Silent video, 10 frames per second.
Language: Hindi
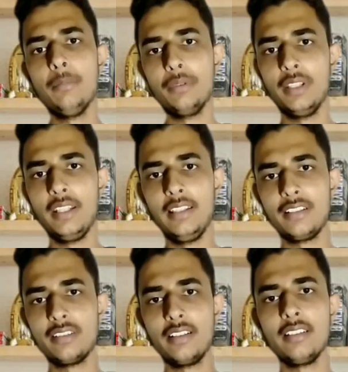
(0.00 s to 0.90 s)
पौधा ये
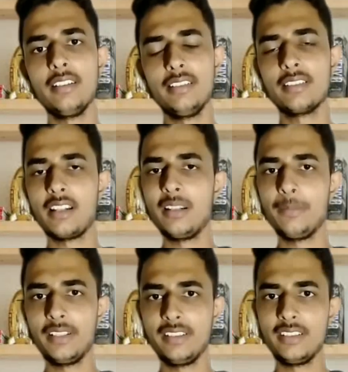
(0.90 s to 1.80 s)
लक्षण किस कारण
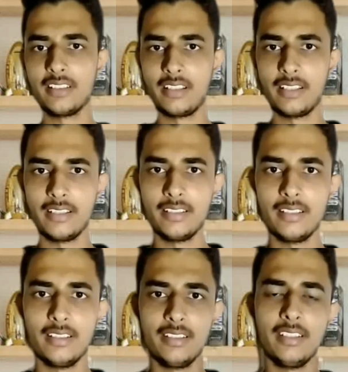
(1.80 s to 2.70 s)
प्रदर्शित कर रहा
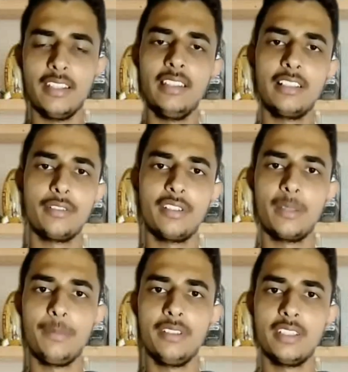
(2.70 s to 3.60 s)
है या इन
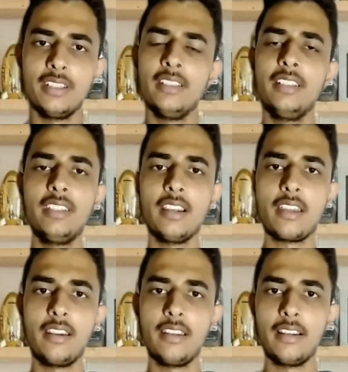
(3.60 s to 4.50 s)
लक्षणों के पीछे क्या
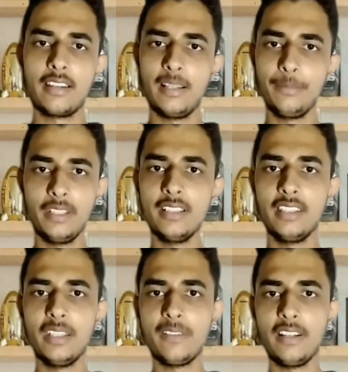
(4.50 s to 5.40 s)
कारण है अगर आप नहीं
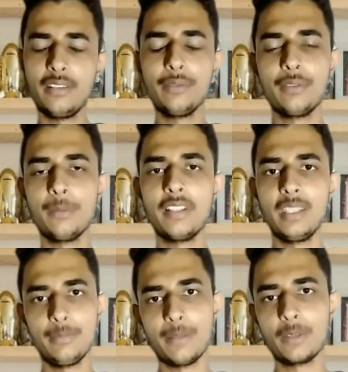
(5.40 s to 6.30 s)
जानते फ्रेंड्स तो कोई
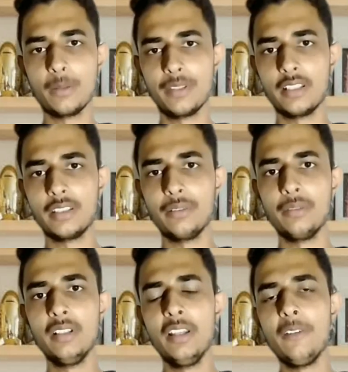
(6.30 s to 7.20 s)
बात नहीं मैं आपको बताता हूँ